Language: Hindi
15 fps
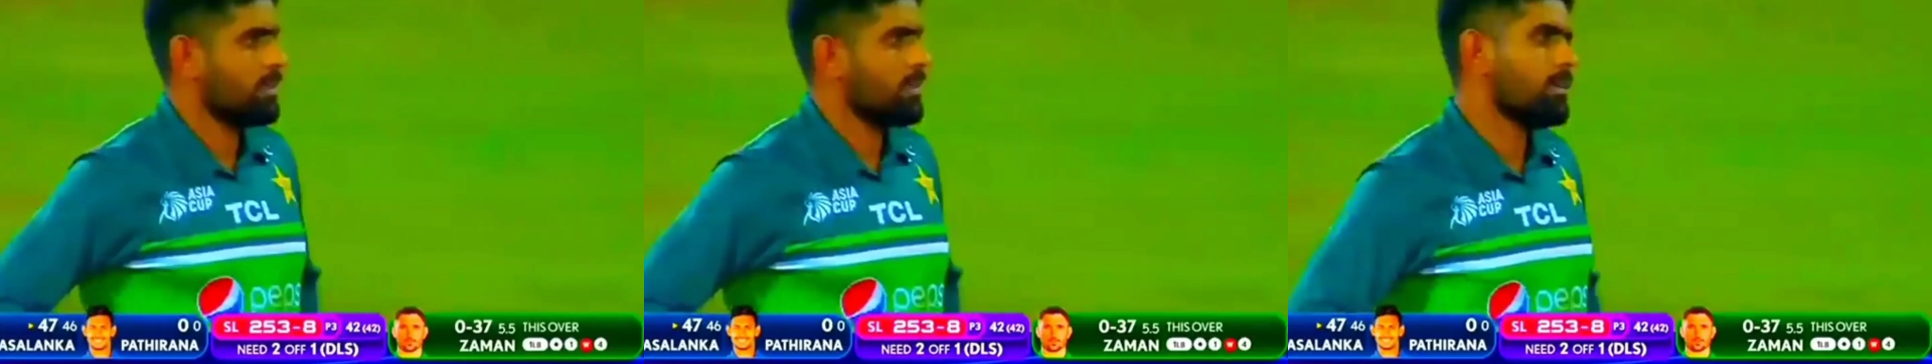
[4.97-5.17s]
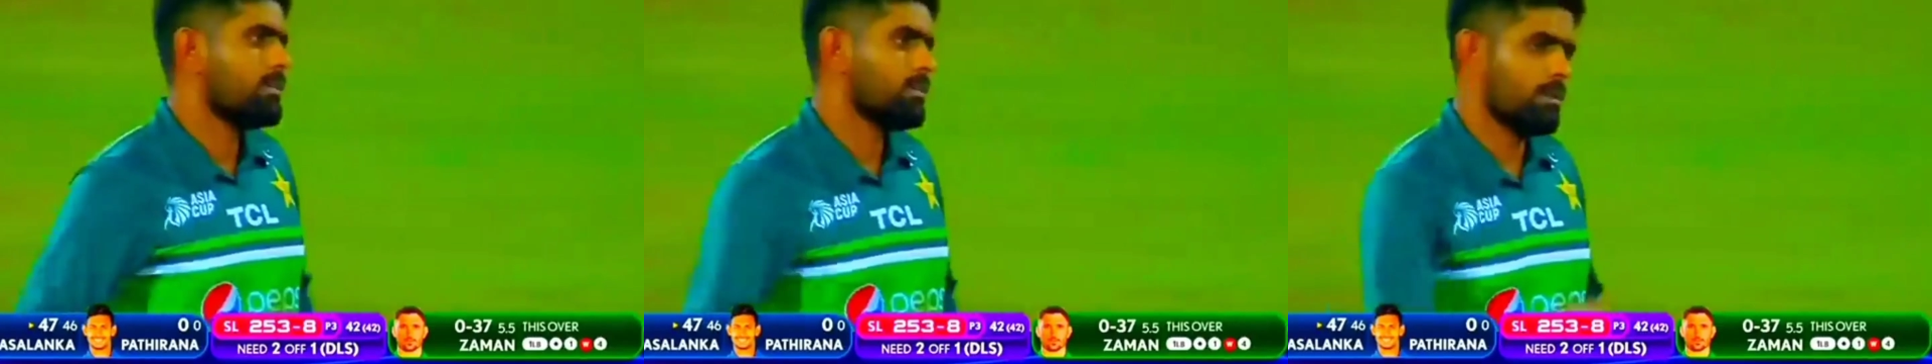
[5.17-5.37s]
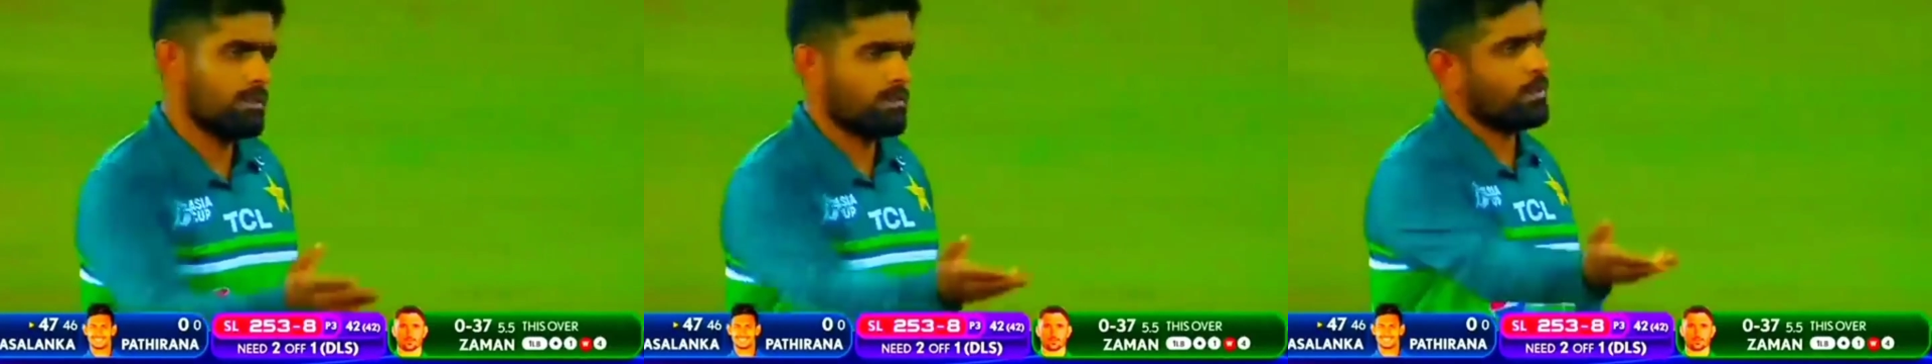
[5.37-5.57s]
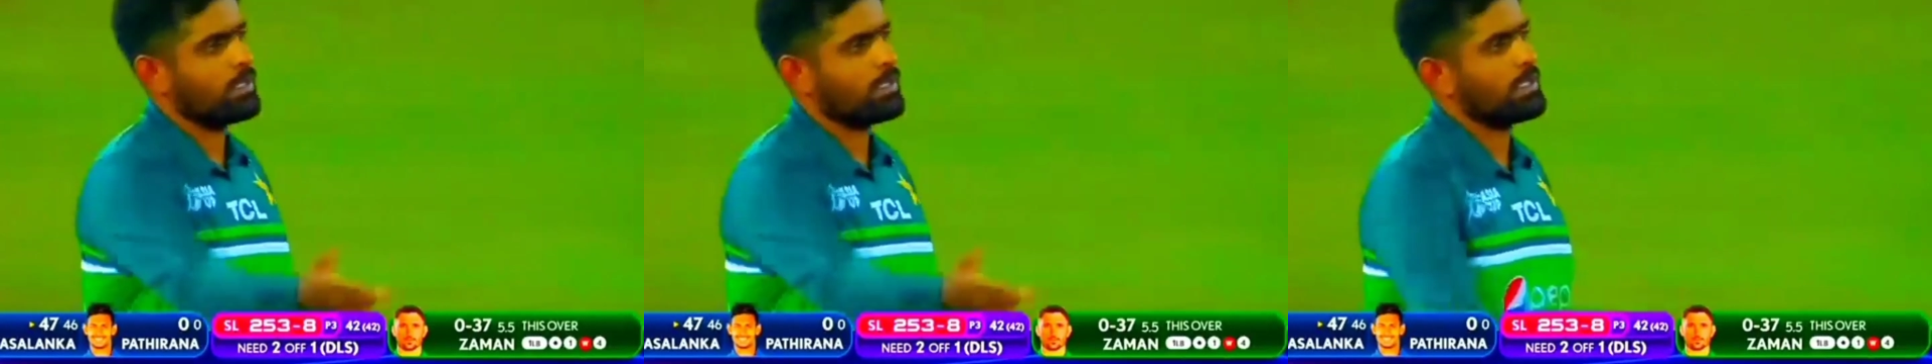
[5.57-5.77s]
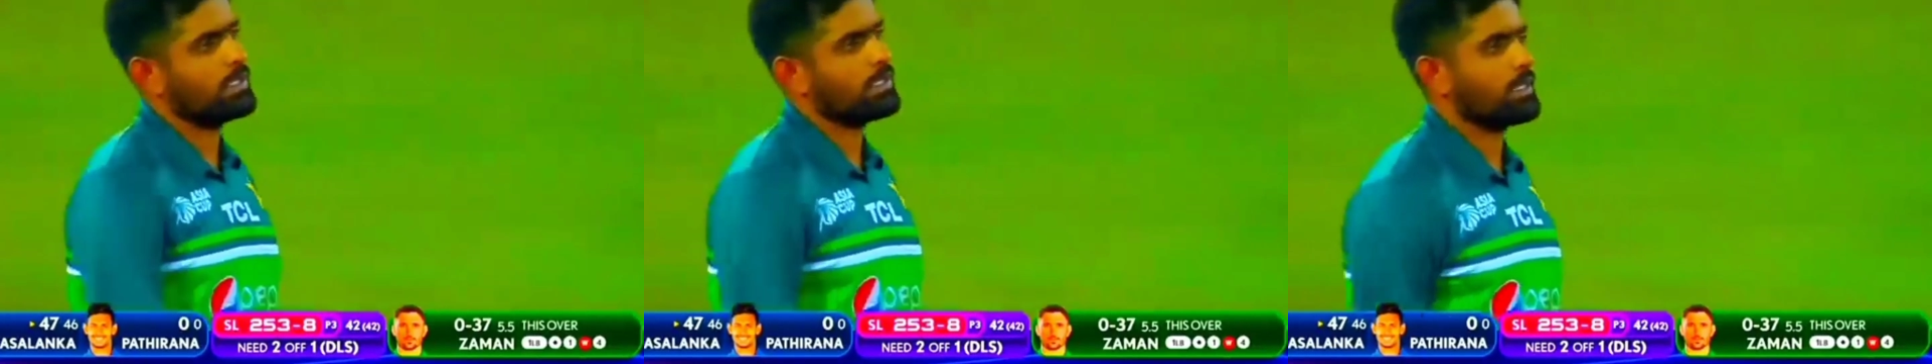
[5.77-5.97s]
में सुपर
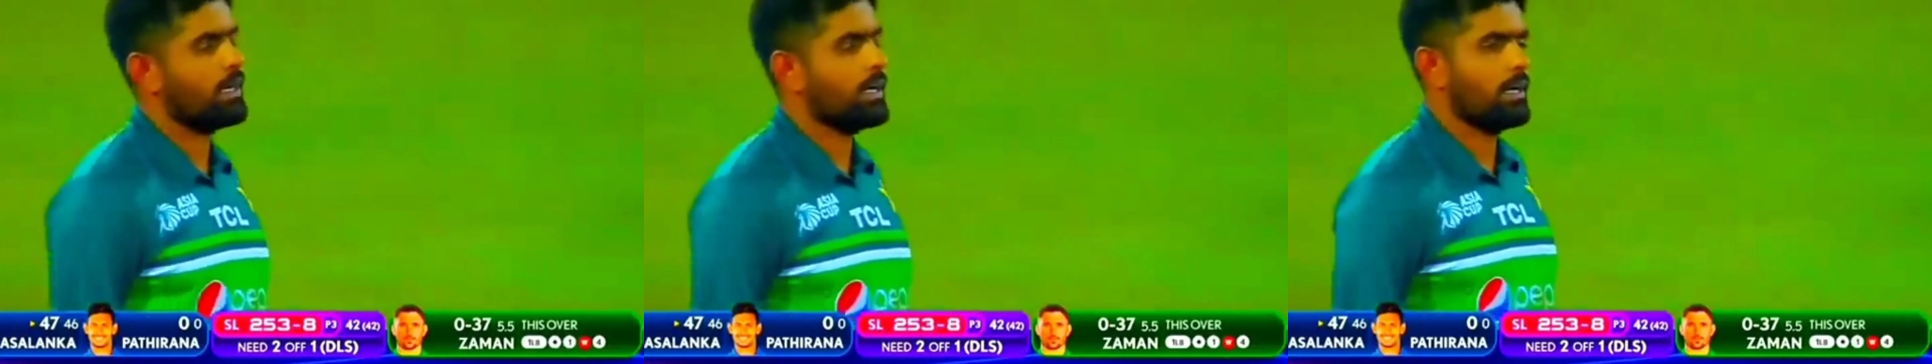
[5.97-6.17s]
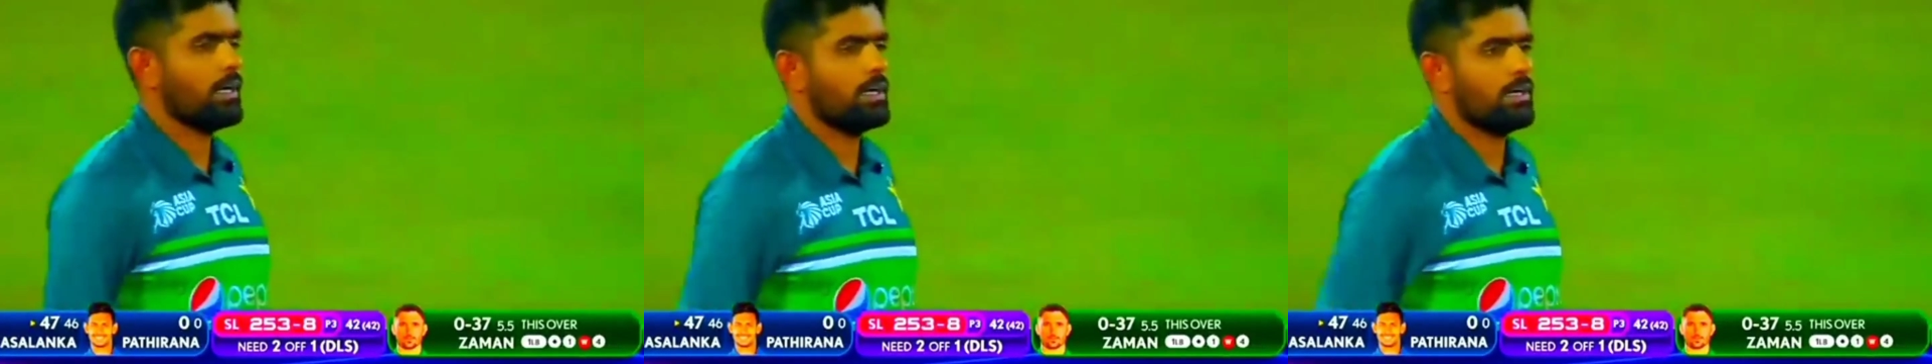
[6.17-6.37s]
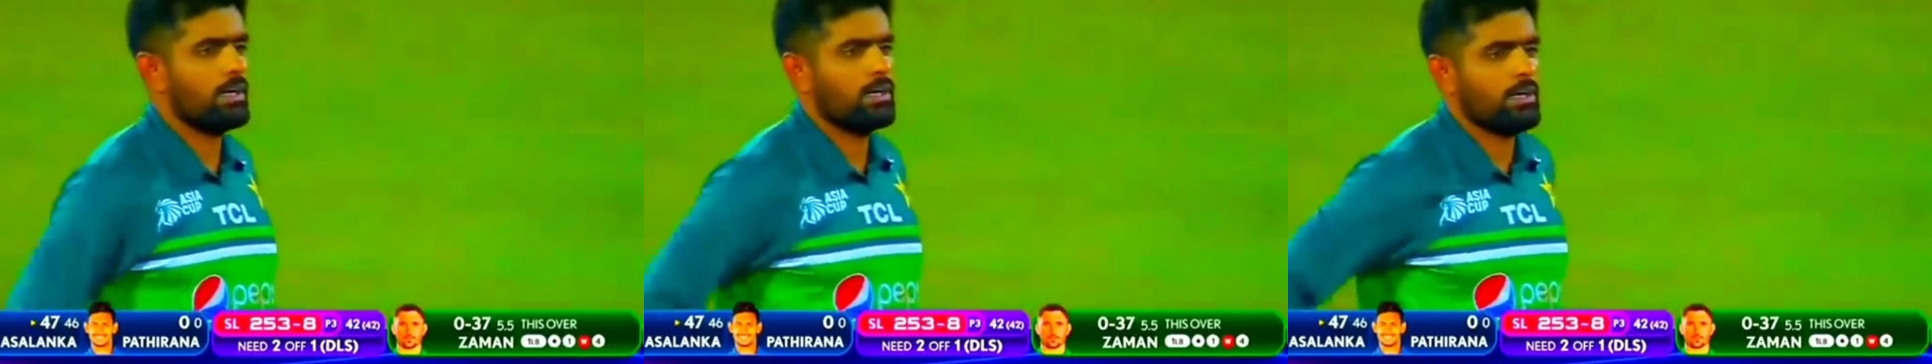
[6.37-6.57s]
फोर में ही बाहर हो गई